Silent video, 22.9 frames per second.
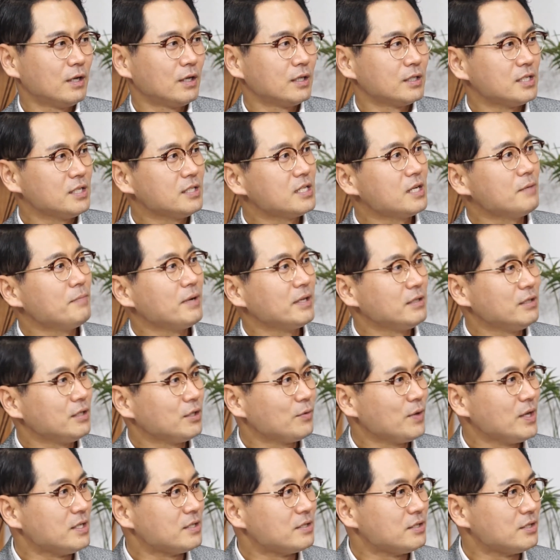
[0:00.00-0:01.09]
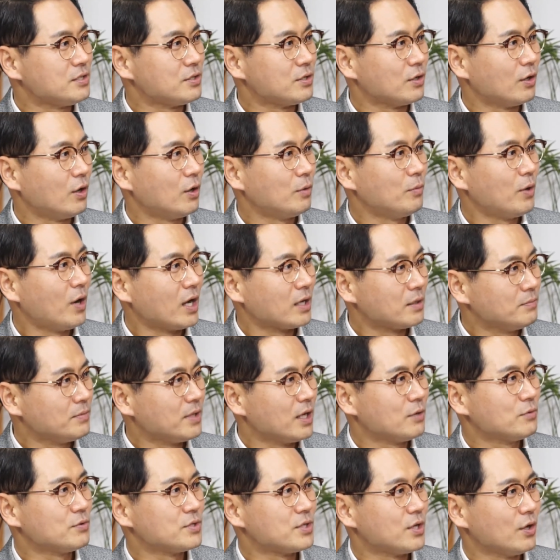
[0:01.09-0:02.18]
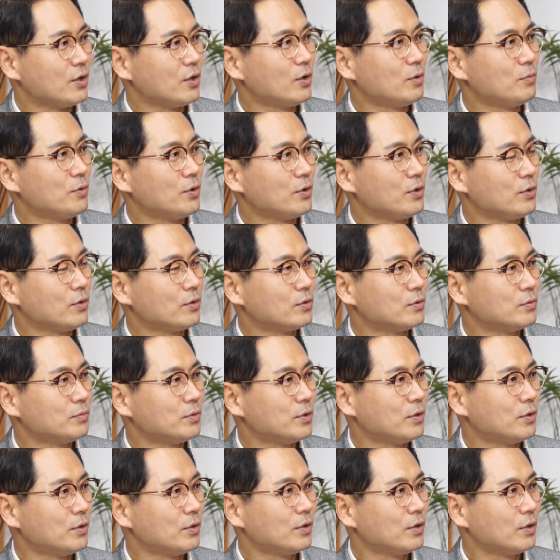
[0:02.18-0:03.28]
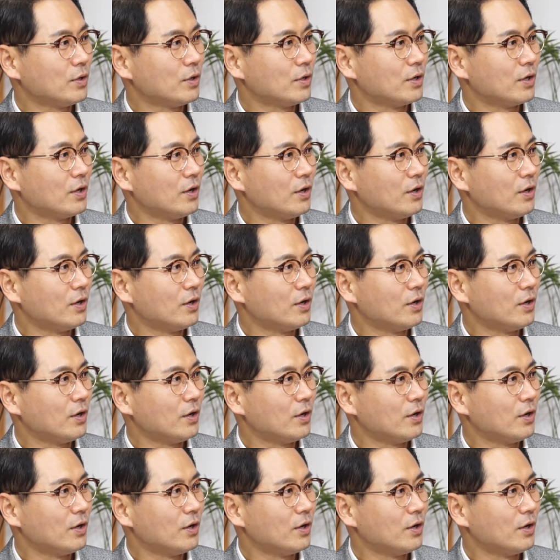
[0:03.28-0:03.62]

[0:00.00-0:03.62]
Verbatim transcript: 칭찬받을 일이 꽤 있으시죠? 뭐 아름다우세요? 아니요. 뭐 전혀 없어요.